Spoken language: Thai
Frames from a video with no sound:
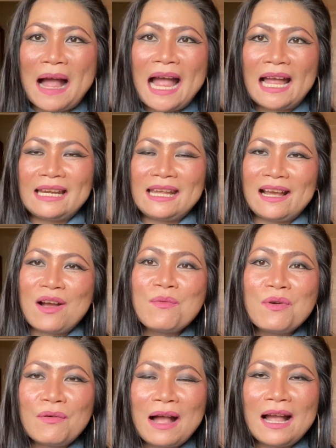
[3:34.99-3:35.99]
ป่าเนี่ยเขา
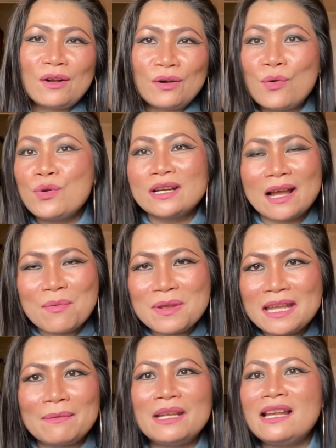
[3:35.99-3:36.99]
บอกว่าคุณเข้า
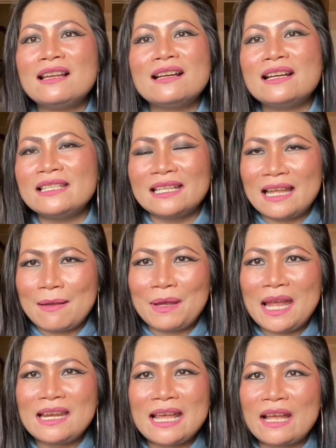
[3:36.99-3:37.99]
ไปเก็บได้เลยจะเก็บ
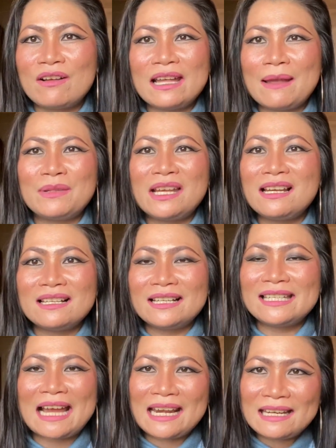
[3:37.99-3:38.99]
แค่ไหนก็เก็บได้เล
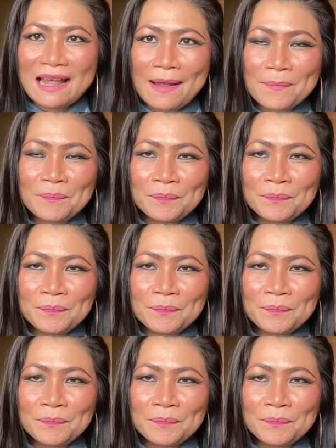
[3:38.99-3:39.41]
ยฉันน่ะ